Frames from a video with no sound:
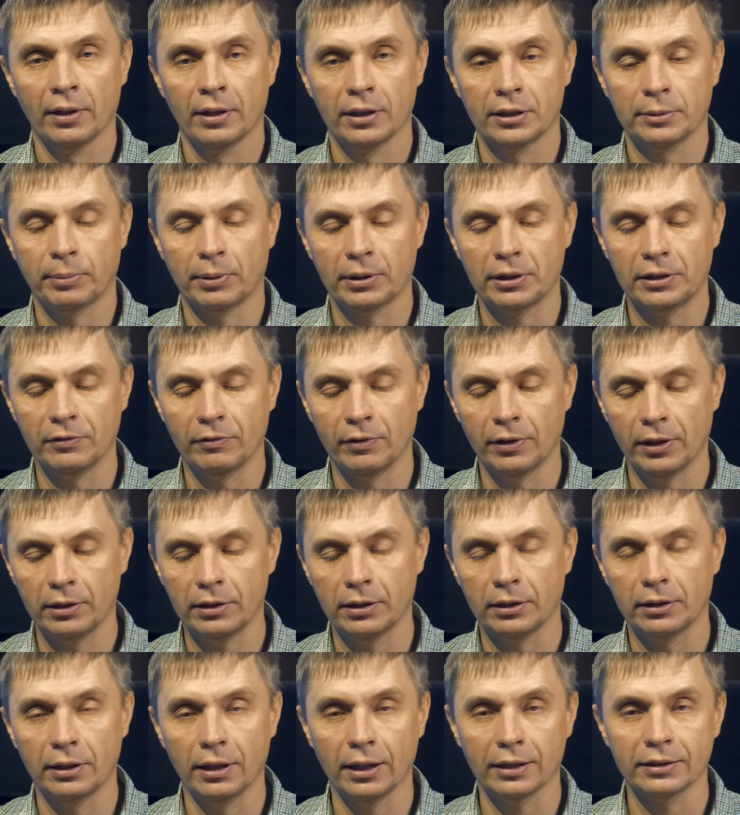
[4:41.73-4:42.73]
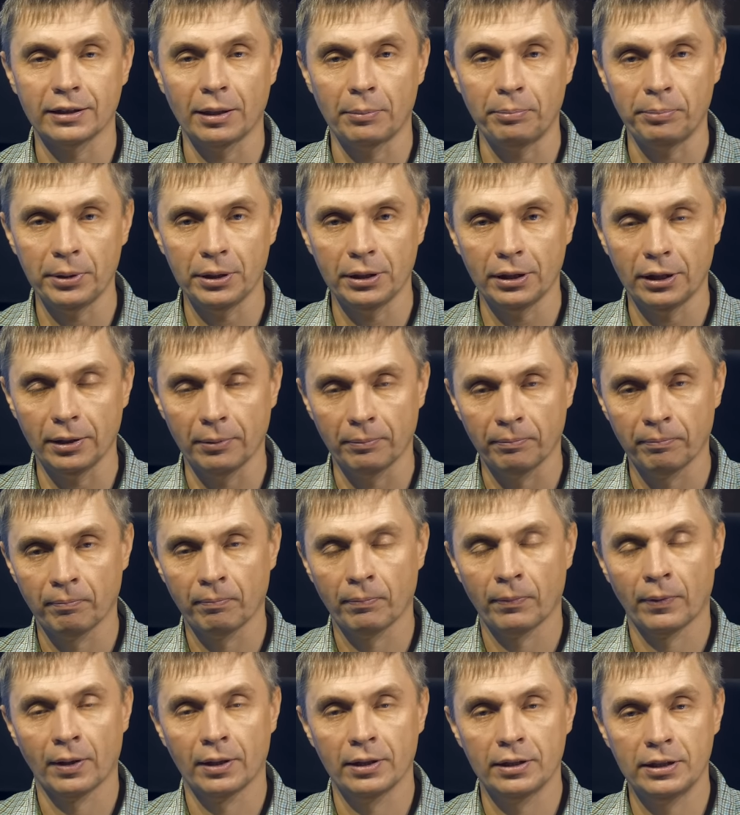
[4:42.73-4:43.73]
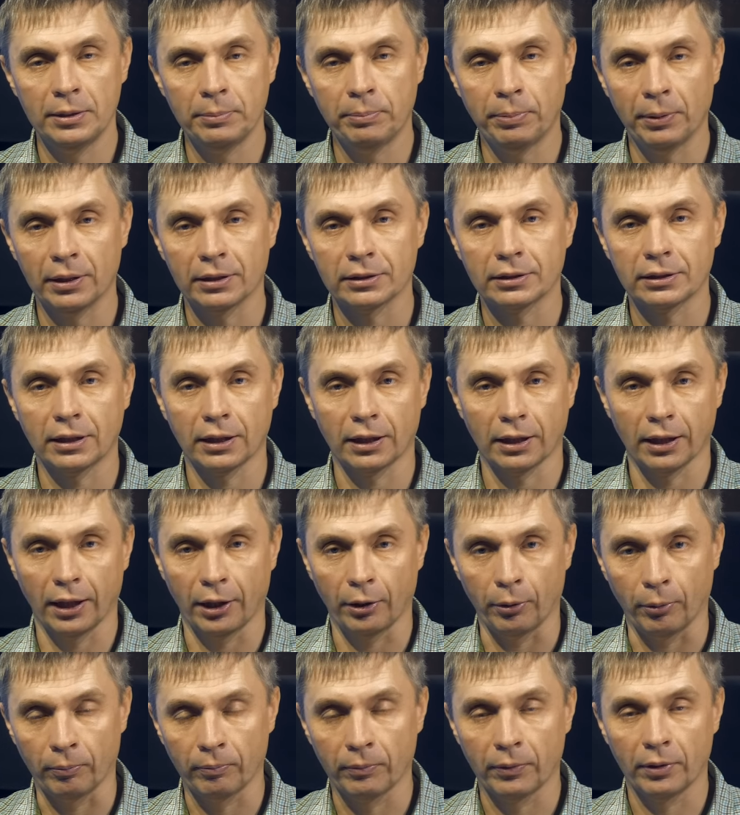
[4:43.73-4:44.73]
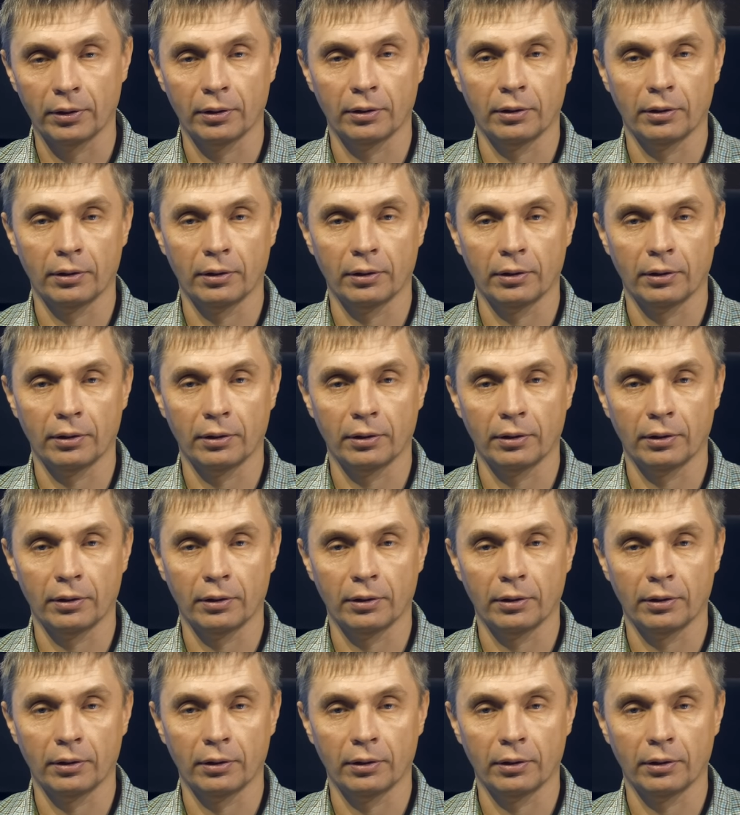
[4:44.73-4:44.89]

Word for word: сопротивление для запитки диполя с краю.